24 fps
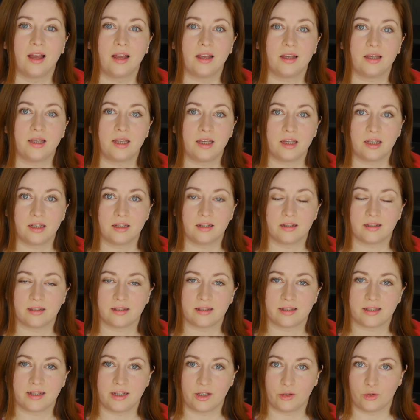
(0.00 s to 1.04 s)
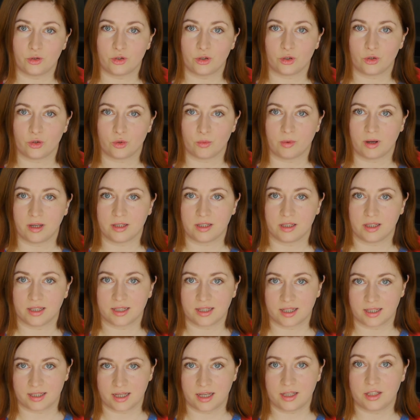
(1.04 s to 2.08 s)
И э, следующее, о чем хотела
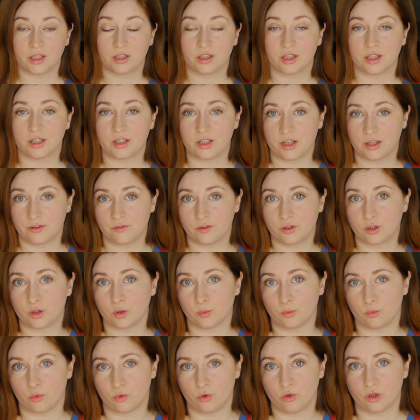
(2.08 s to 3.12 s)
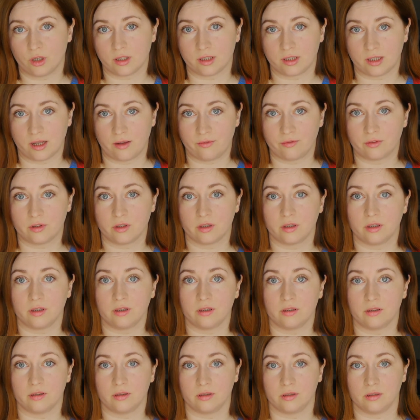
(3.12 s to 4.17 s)
сказать, это сервисы по
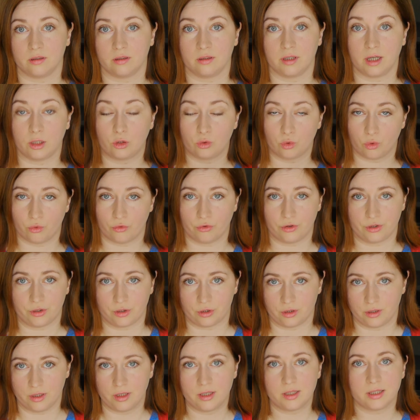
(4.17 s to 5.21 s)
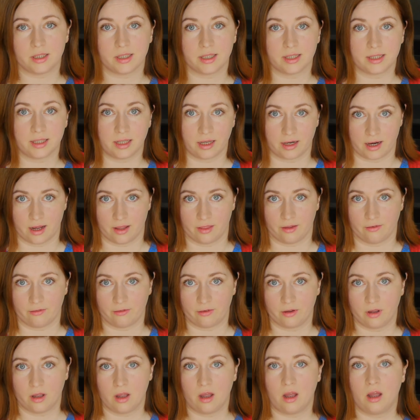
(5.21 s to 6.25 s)
доставке э, готовой еды из ресторанов.
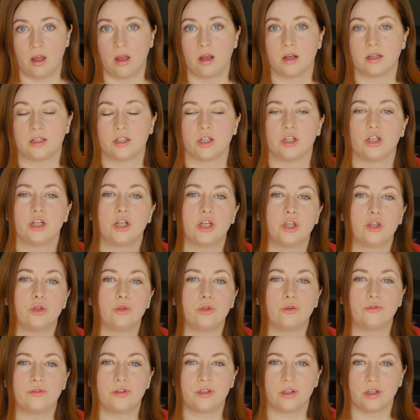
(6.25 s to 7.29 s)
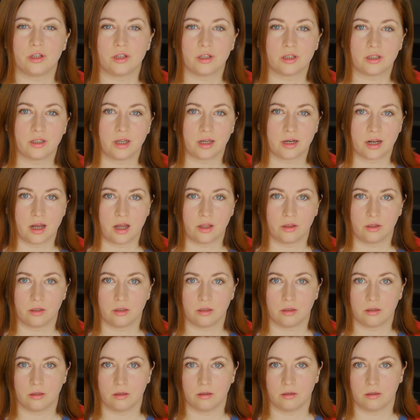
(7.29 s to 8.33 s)
К сожалению, не все
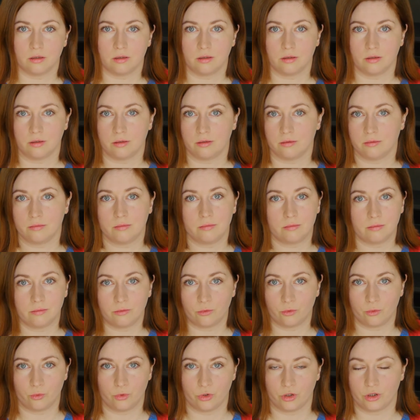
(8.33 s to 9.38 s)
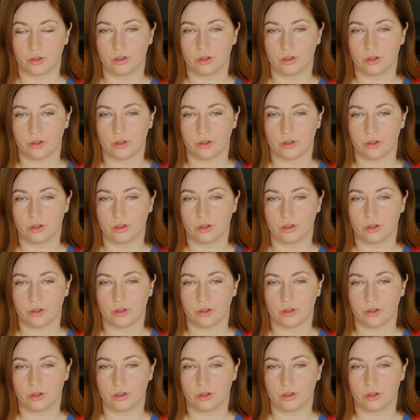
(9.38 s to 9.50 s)
рестораны, у них